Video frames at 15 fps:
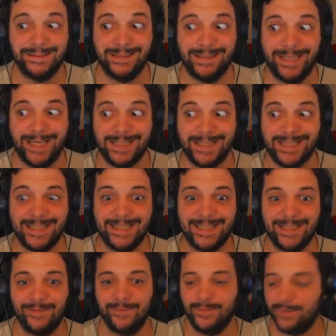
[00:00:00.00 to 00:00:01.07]

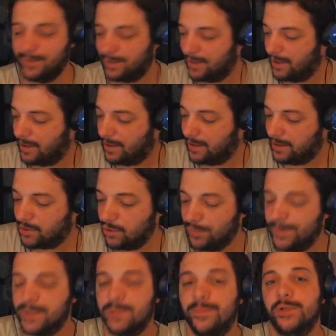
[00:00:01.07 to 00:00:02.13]
Yes. Ich gucke
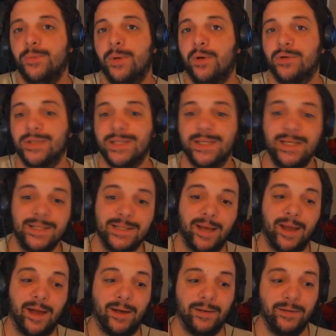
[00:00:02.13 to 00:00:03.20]
mir zum Beispiel auch sehr, sehr
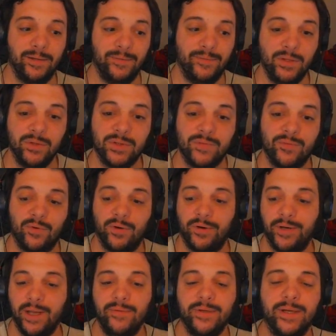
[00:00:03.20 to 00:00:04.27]
gerne die Videos von
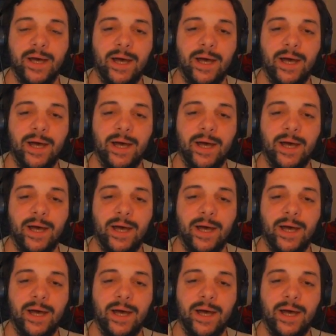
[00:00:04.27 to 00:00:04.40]
David